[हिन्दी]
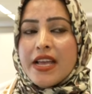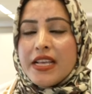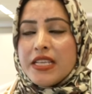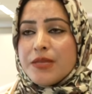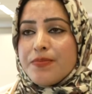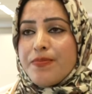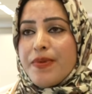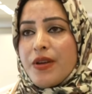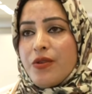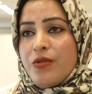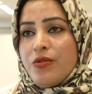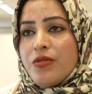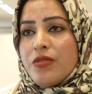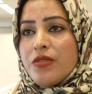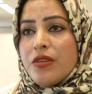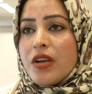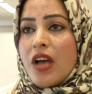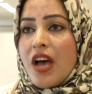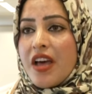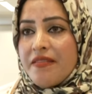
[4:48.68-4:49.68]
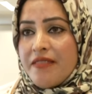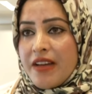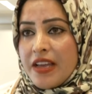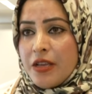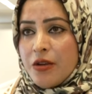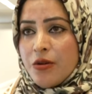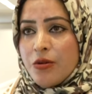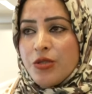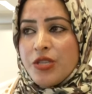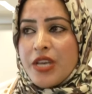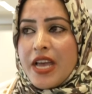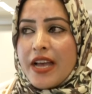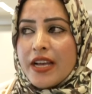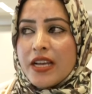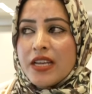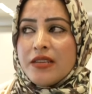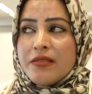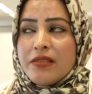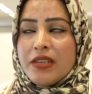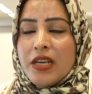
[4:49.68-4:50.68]
इस पर उन कार्रवाई हो जाए
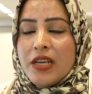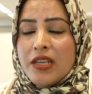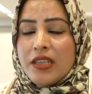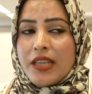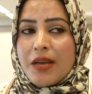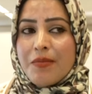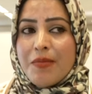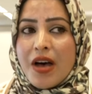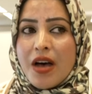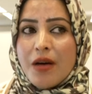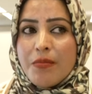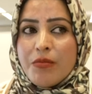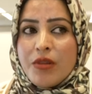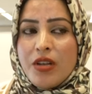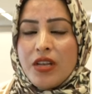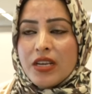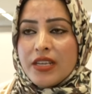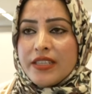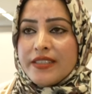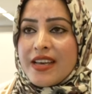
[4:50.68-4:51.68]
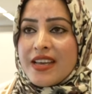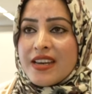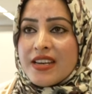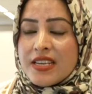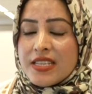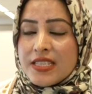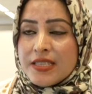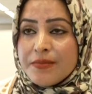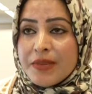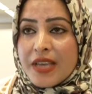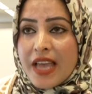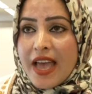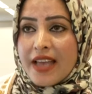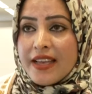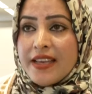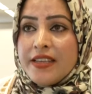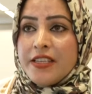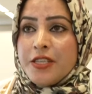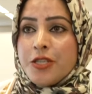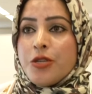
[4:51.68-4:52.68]
अगर तमाम मुल्क मतलब टेररिज्म के
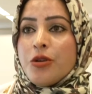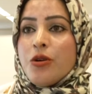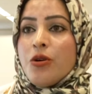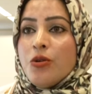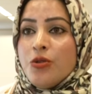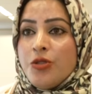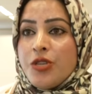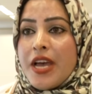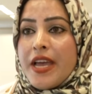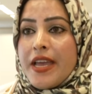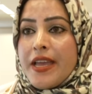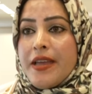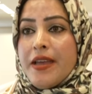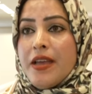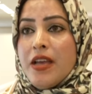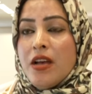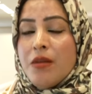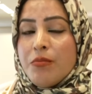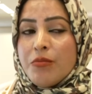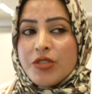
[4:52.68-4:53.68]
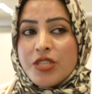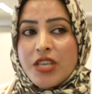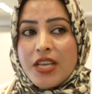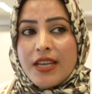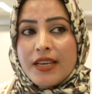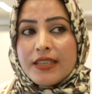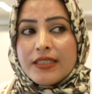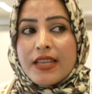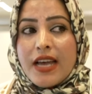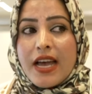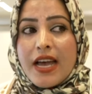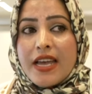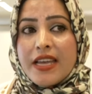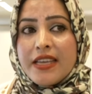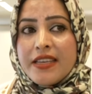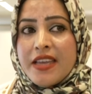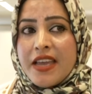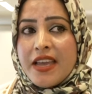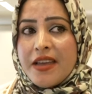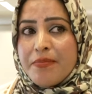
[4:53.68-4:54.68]
अगेंस्ट हो जाए मुझे लगता है
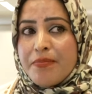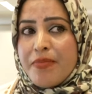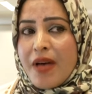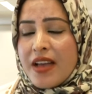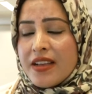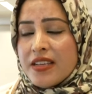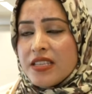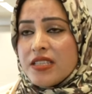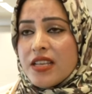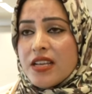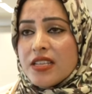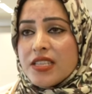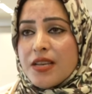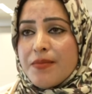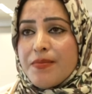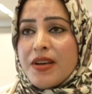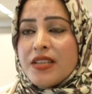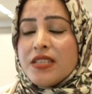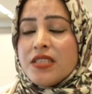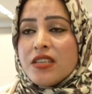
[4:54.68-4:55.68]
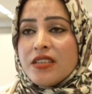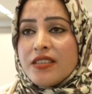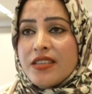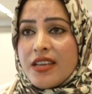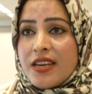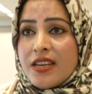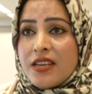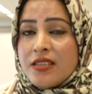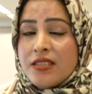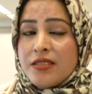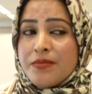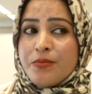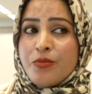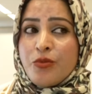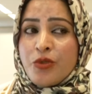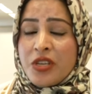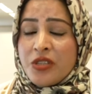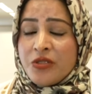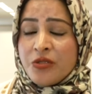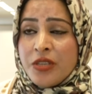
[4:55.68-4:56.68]
ये पाकिस्तान स्पॉन्सर टेररिज्म
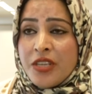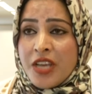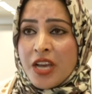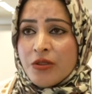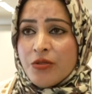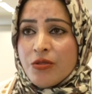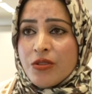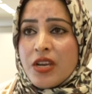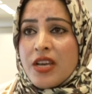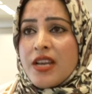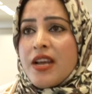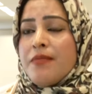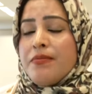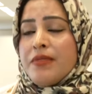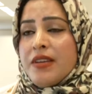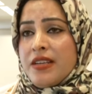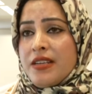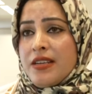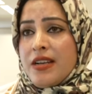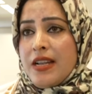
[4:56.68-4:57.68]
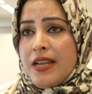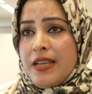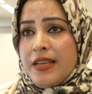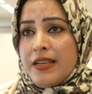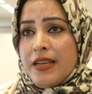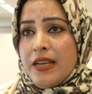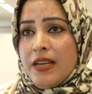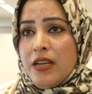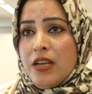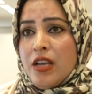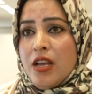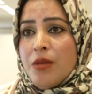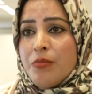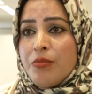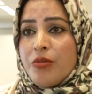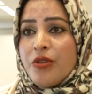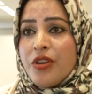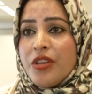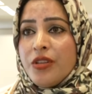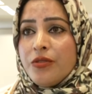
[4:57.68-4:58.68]
पूरी दुनिया को ख़राब कर डालेगा
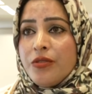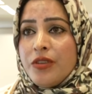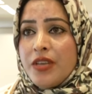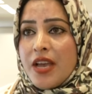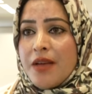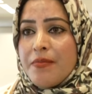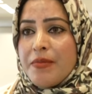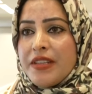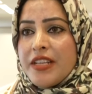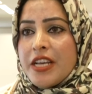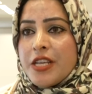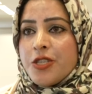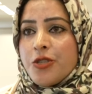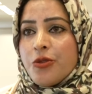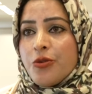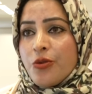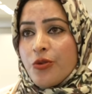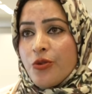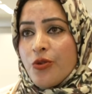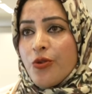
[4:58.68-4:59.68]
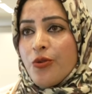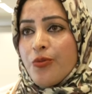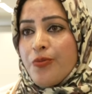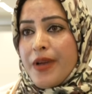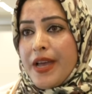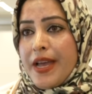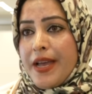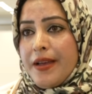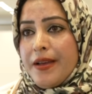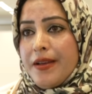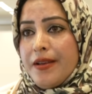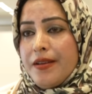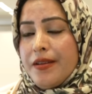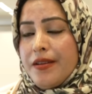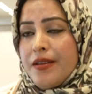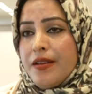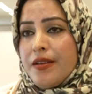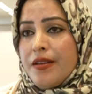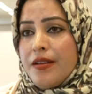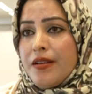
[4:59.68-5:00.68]
पूरी दुनिया में दहशत और खोफ है
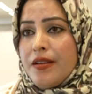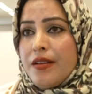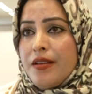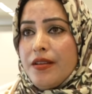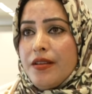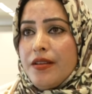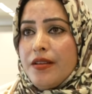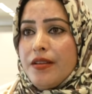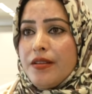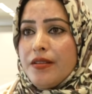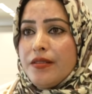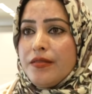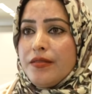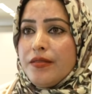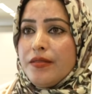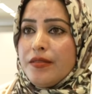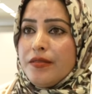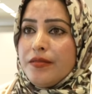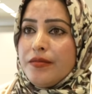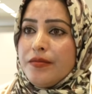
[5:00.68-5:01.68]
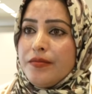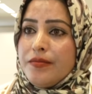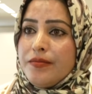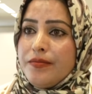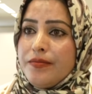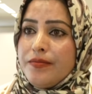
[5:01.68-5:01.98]
लेकिन पाकिस्तान तो यूएन में बोलता